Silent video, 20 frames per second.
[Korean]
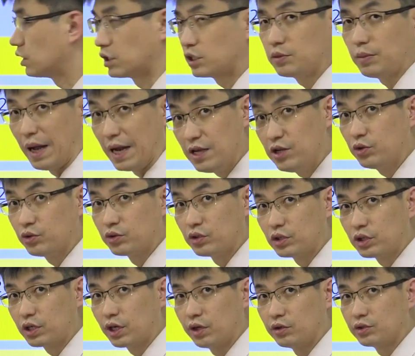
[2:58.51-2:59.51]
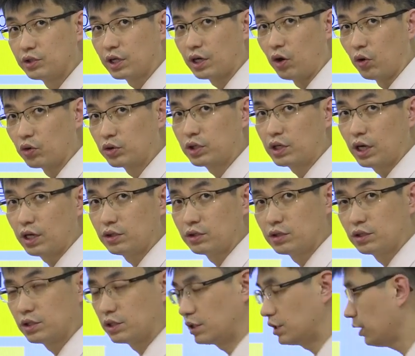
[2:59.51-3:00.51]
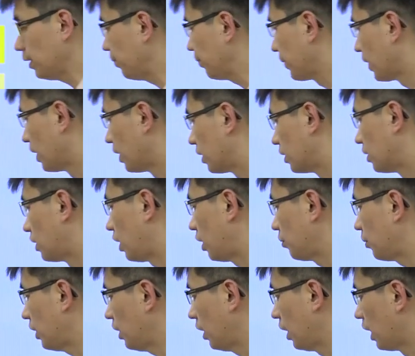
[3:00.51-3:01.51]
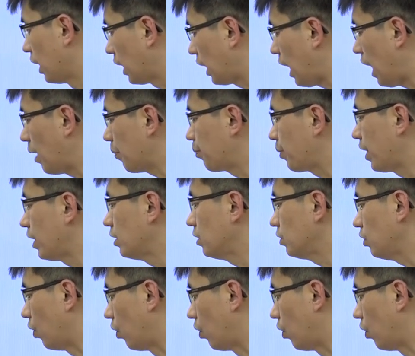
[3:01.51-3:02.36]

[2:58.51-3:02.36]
지금 알려드릴게요. 제가 어떻게 하는지. 그 다음에 카페는